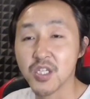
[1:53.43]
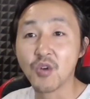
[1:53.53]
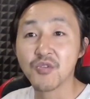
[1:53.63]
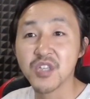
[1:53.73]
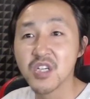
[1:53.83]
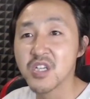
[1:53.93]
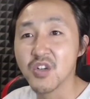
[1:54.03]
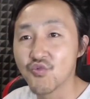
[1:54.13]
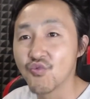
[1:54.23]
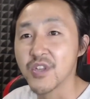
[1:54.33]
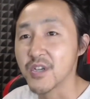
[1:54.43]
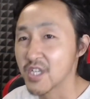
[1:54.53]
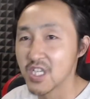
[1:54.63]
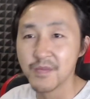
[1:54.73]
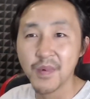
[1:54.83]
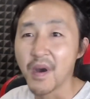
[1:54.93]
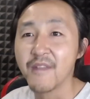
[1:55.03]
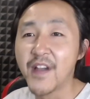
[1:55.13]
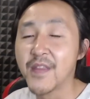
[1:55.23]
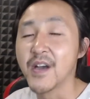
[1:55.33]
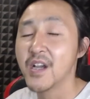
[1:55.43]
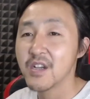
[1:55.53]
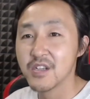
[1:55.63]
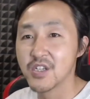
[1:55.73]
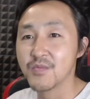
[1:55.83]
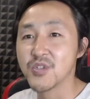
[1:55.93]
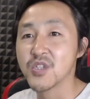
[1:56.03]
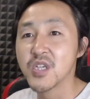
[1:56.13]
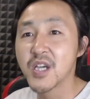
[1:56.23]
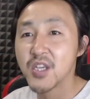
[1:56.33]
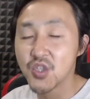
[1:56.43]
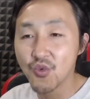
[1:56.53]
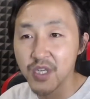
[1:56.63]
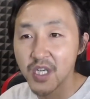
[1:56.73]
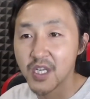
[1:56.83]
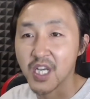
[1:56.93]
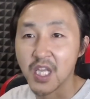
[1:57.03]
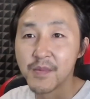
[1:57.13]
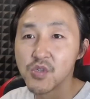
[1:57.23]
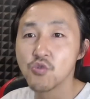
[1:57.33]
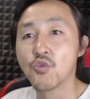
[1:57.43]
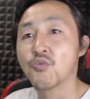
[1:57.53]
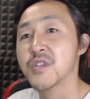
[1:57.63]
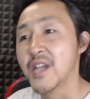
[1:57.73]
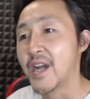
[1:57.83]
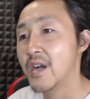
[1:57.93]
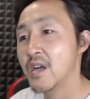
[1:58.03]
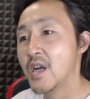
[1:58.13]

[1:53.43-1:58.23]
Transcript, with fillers: 着急饿肚子吃不饱饭的，是不是应该优先的给他们松动一下？